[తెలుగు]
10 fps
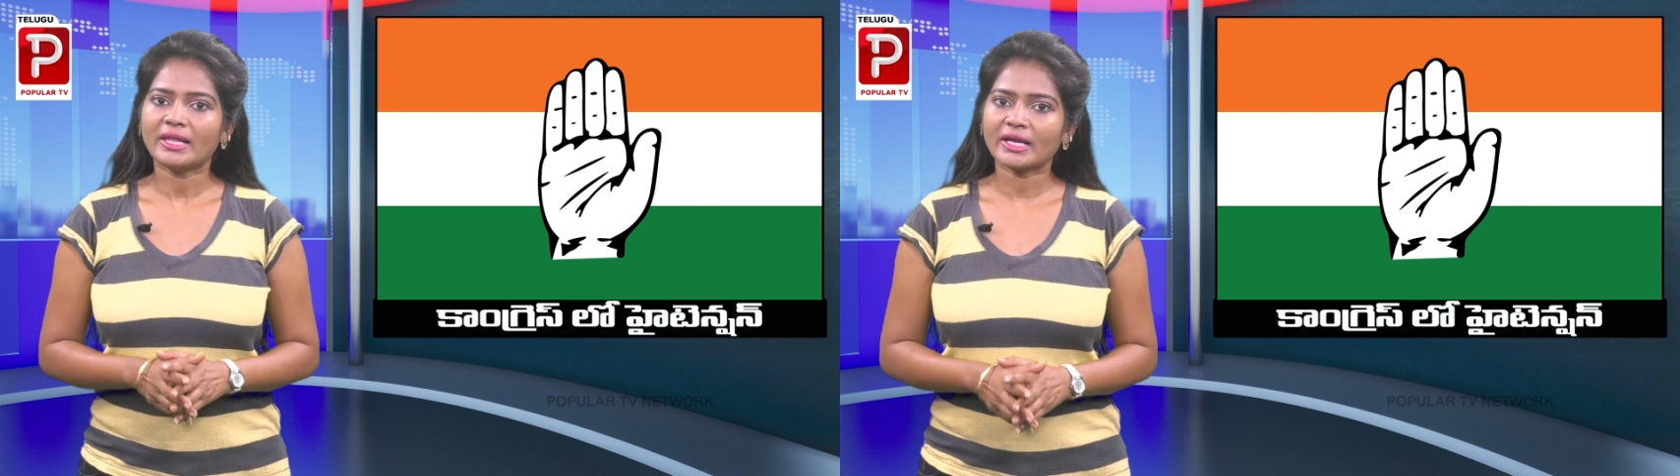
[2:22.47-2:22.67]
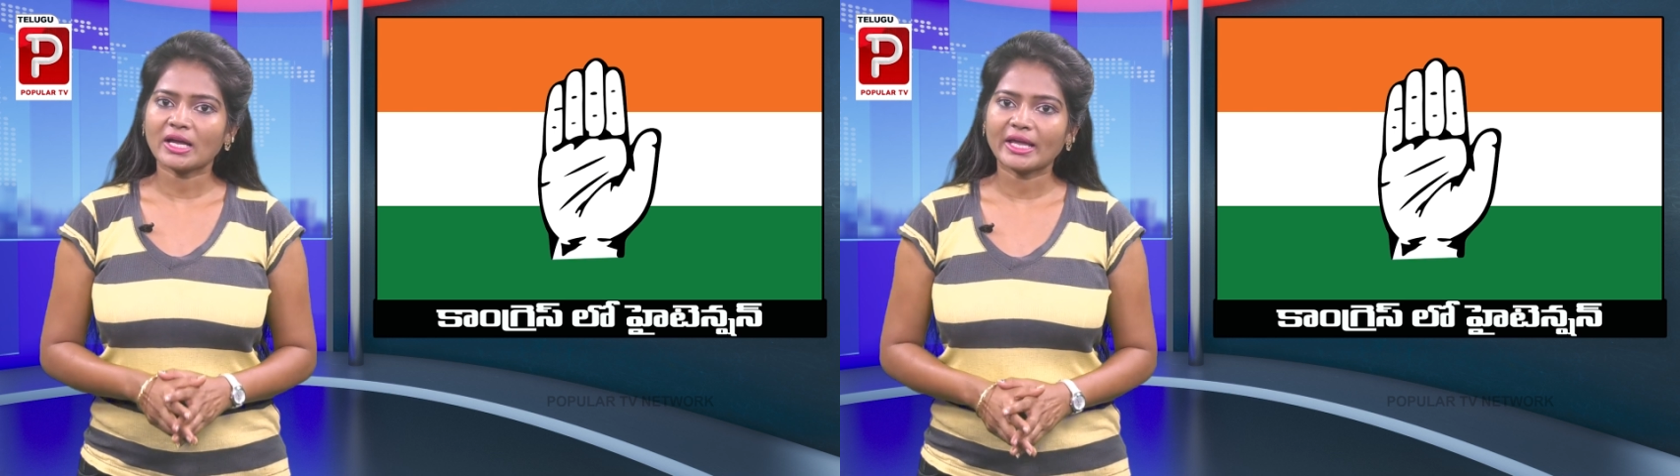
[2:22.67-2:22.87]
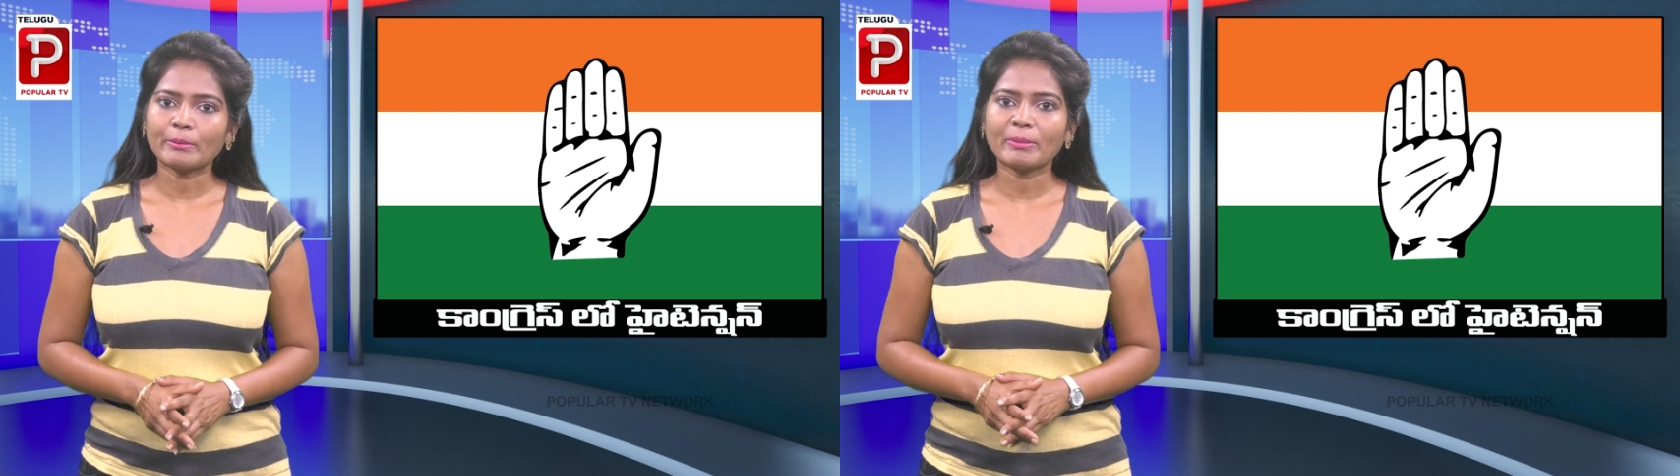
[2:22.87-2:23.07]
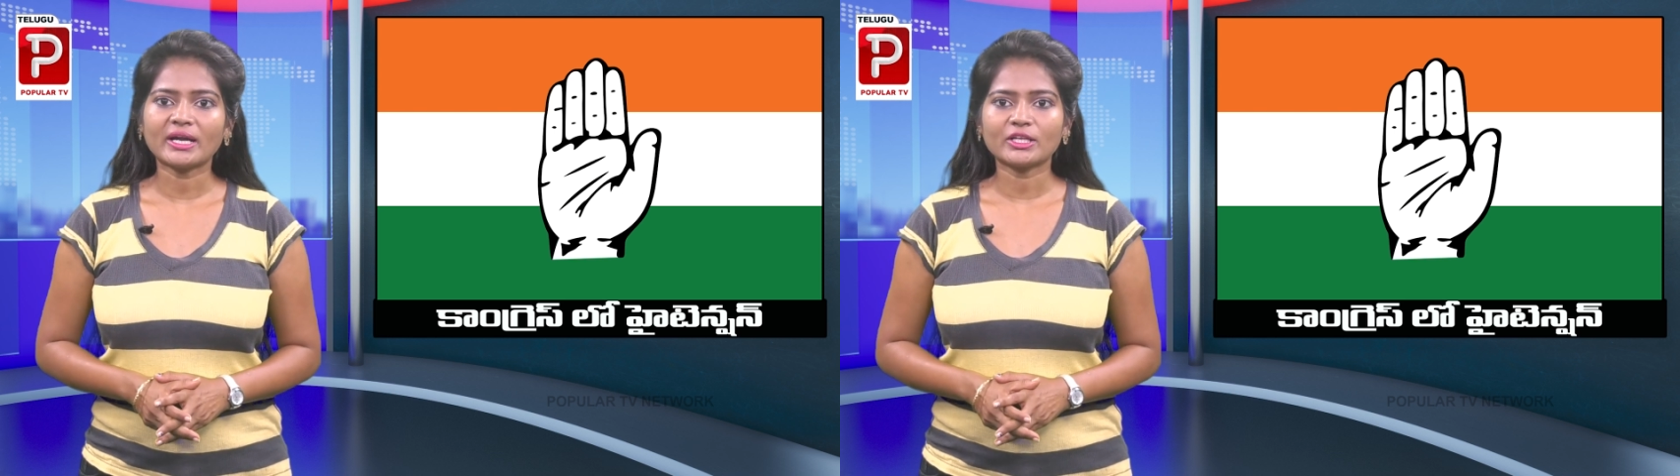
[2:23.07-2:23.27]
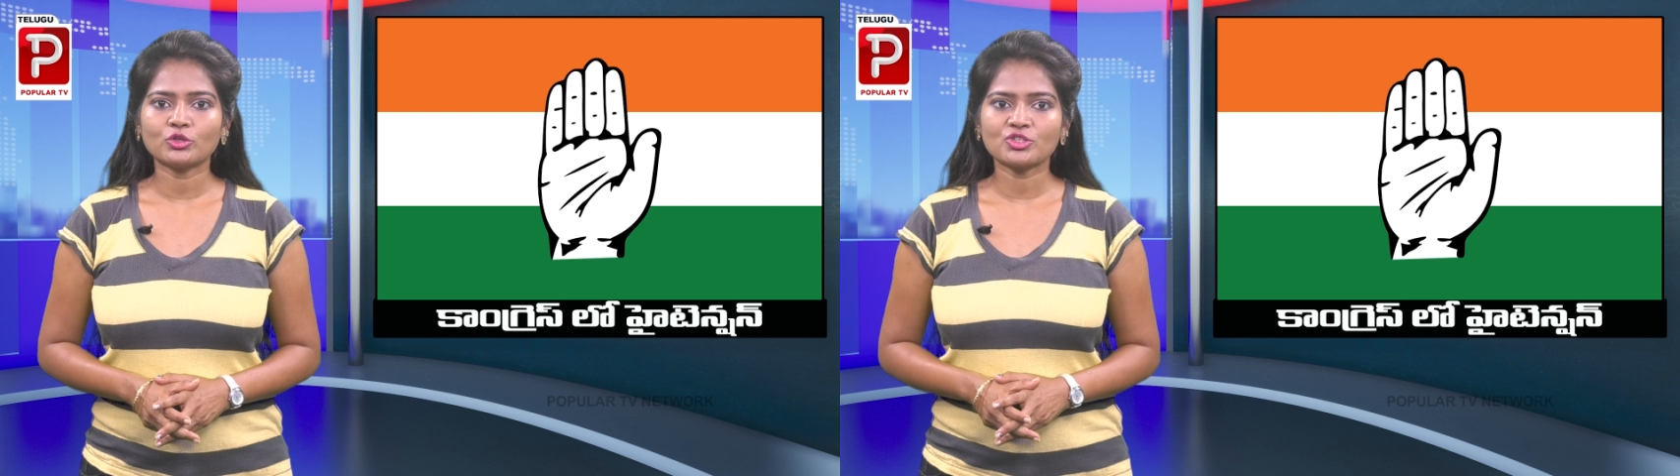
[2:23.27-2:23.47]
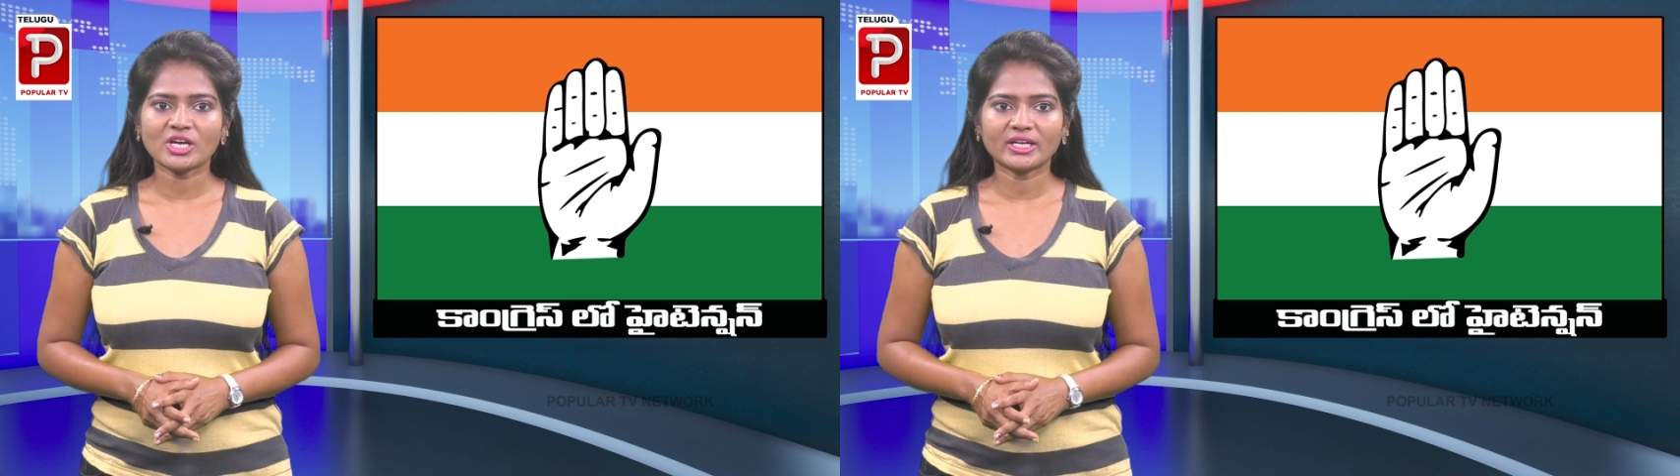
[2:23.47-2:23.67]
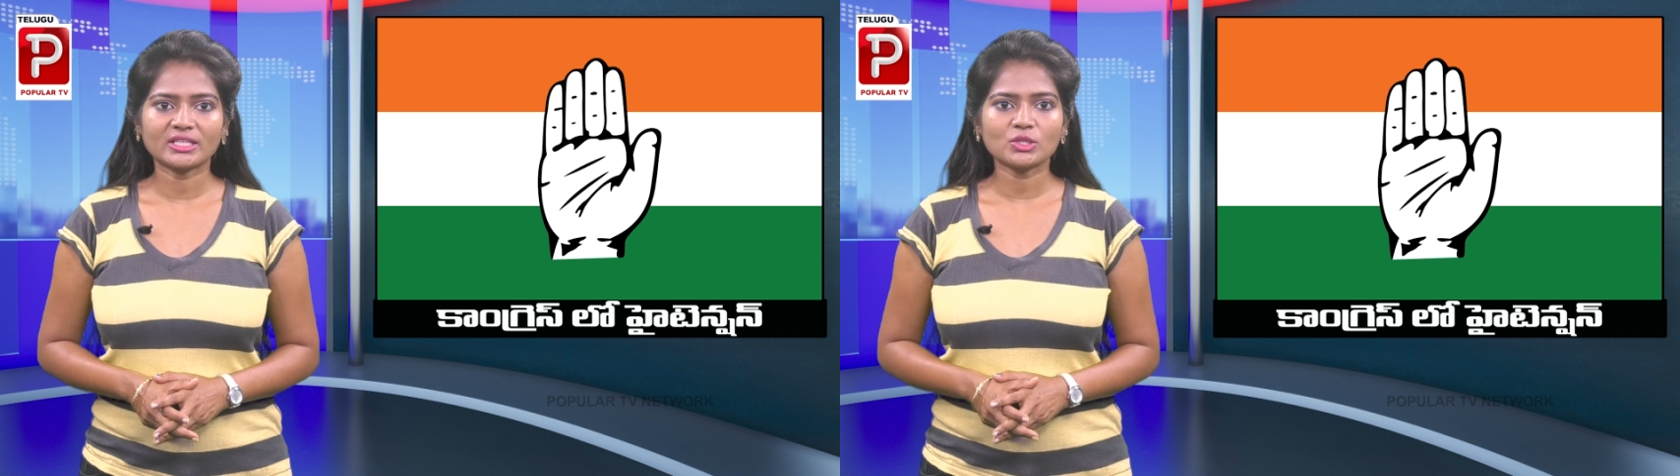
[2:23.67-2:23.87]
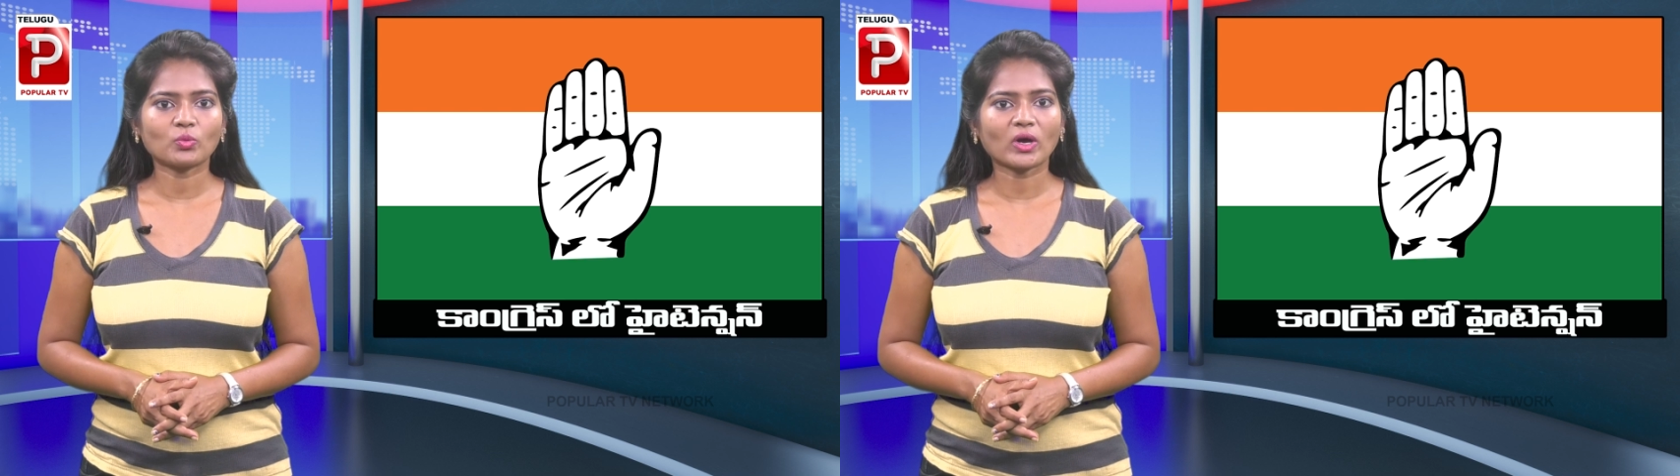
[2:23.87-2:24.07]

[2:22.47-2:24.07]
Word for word: లేక ఏ పార్టీ నుంచి అనేది